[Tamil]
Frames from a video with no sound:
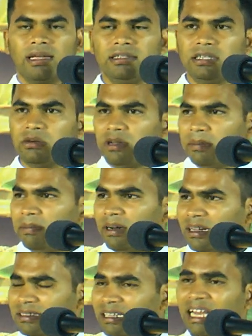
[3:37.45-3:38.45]
என்று
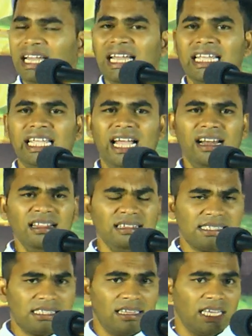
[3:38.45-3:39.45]
குறிப்பிடுகின்றார் எனது
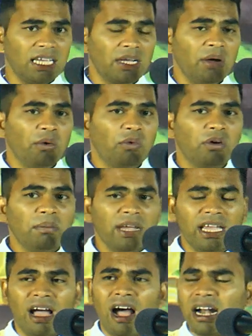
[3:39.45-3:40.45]
சதை
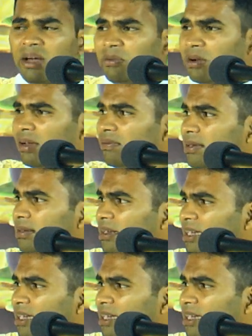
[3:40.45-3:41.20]
உண்மையான உணவு